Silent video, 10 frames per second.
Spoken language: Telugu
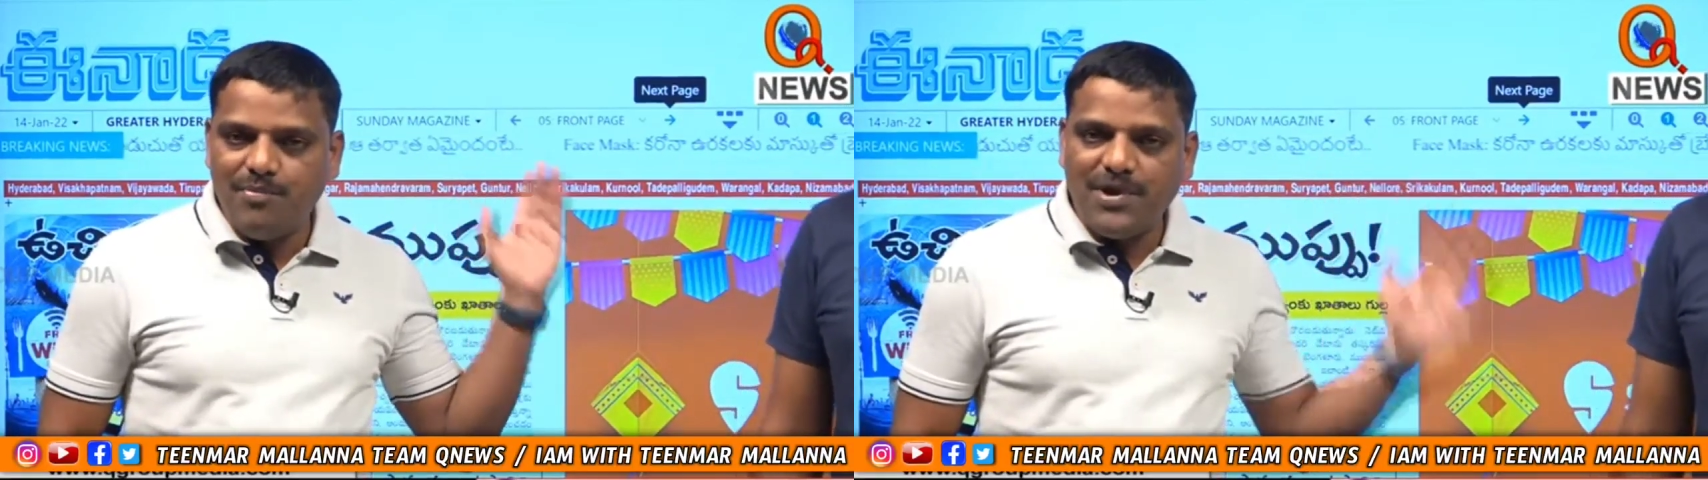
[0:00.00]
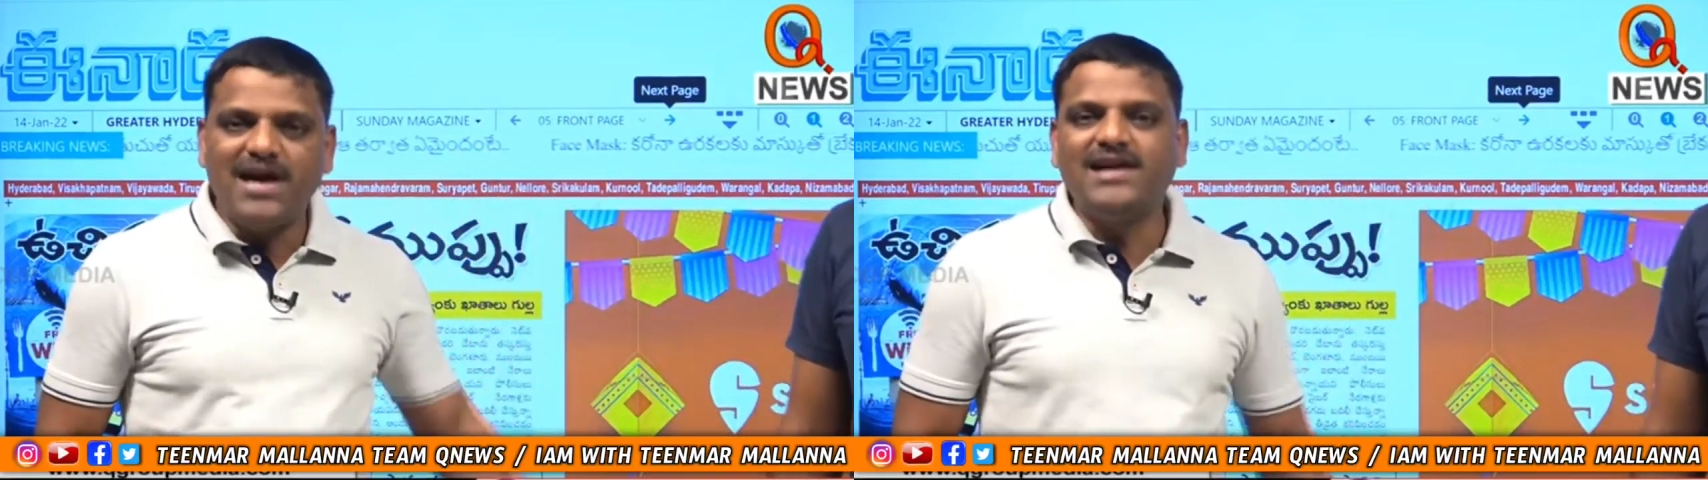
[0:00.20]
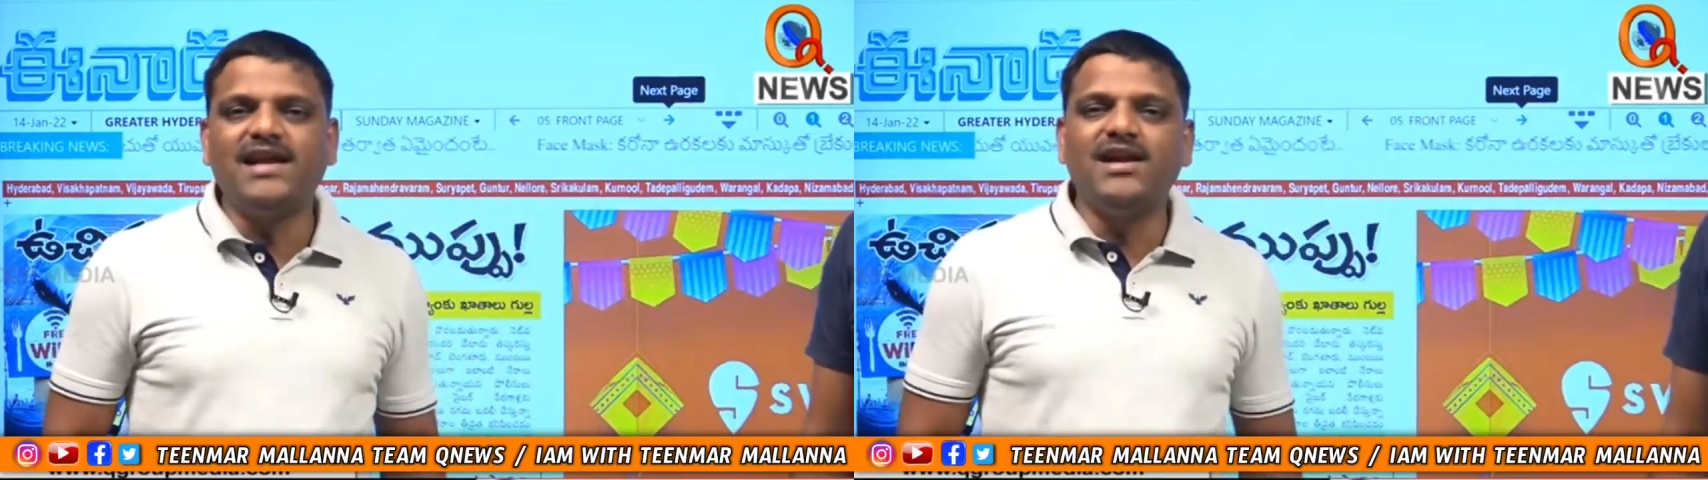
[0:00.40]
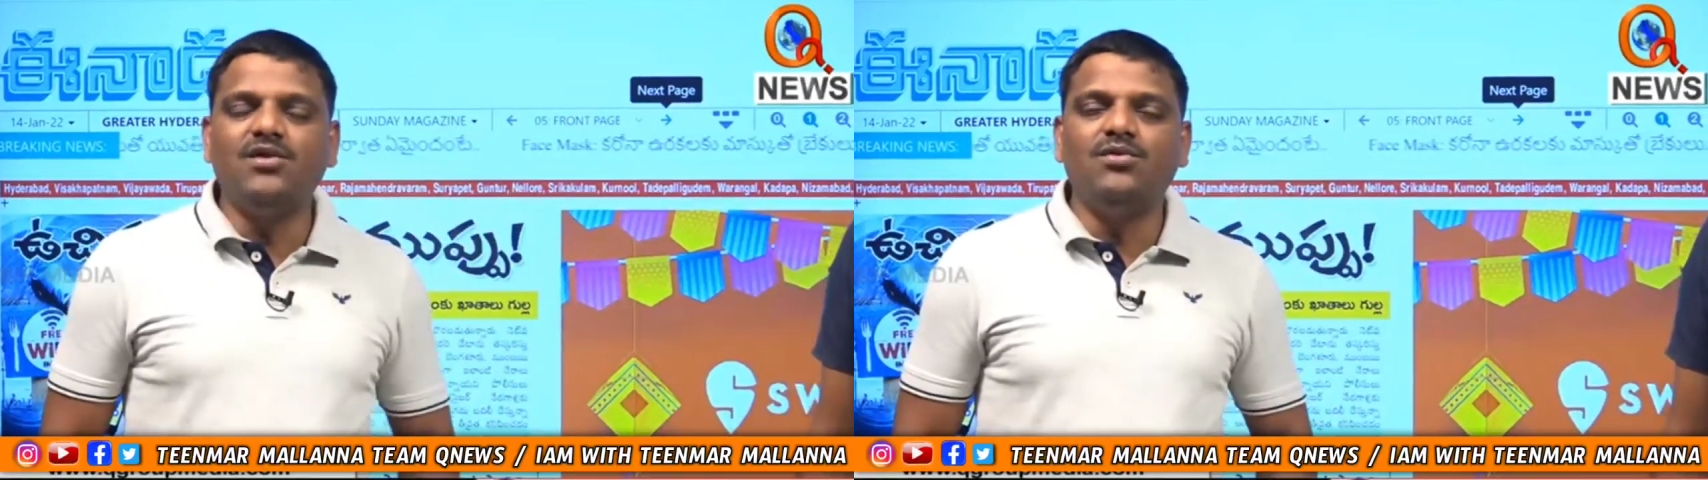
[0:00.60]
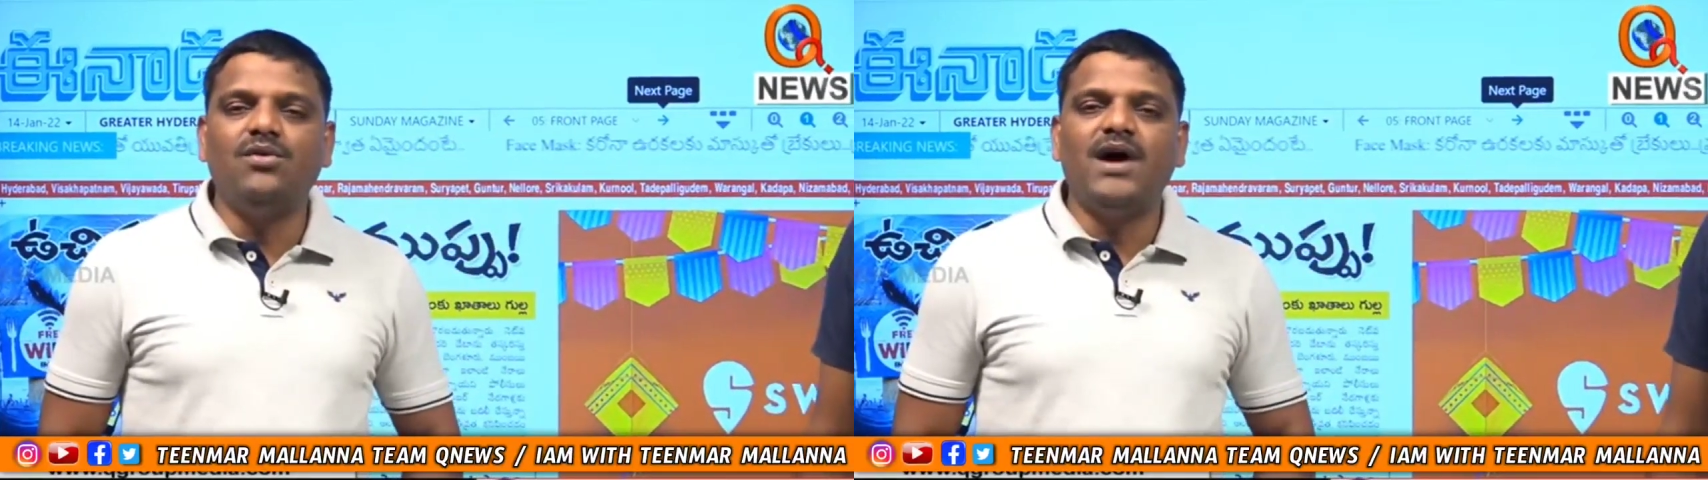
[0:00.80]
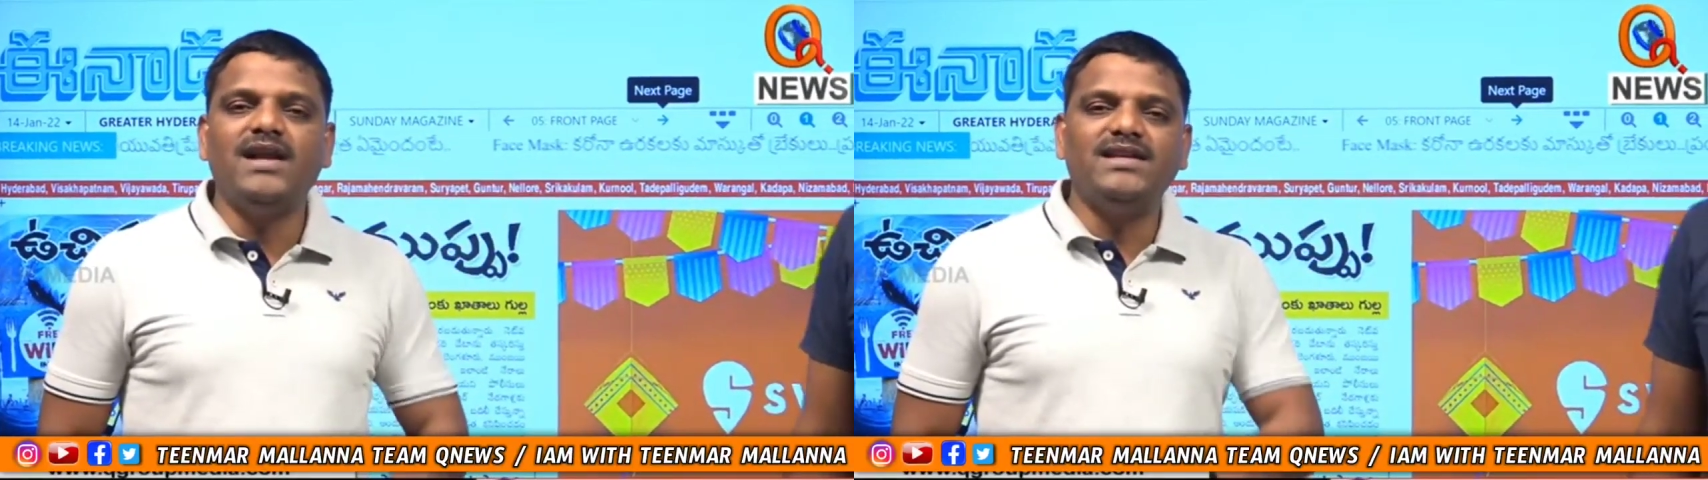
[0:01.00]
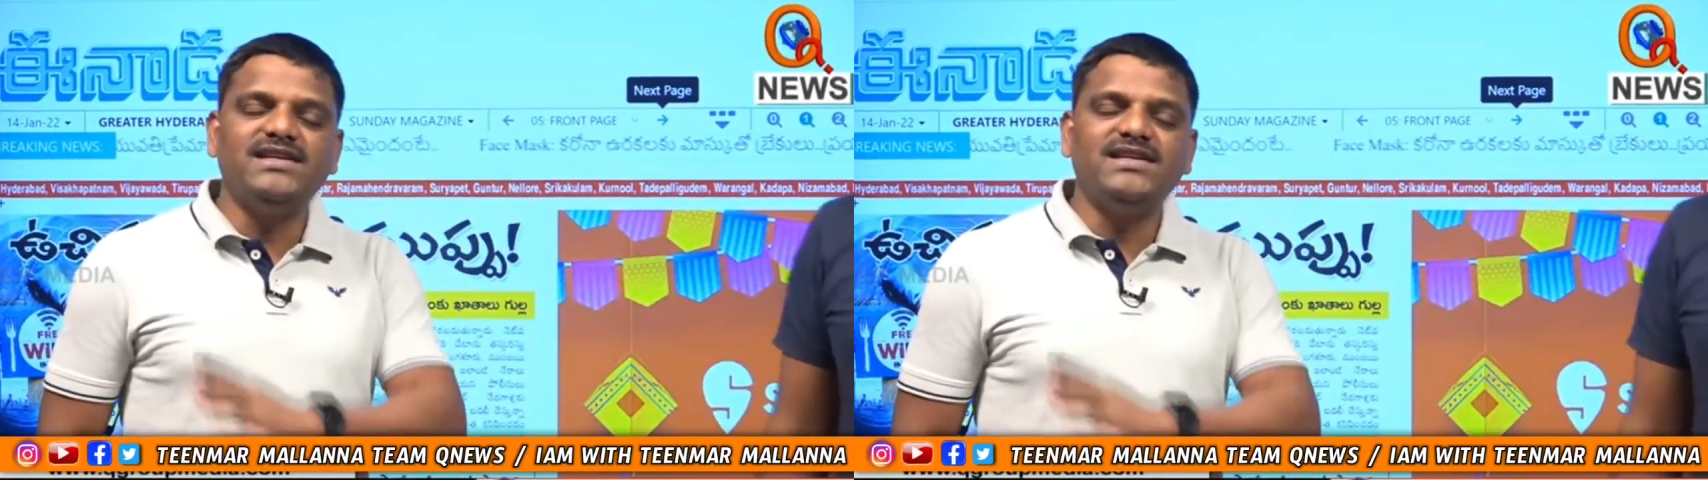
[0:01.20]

ప్రకటనలు ఆయన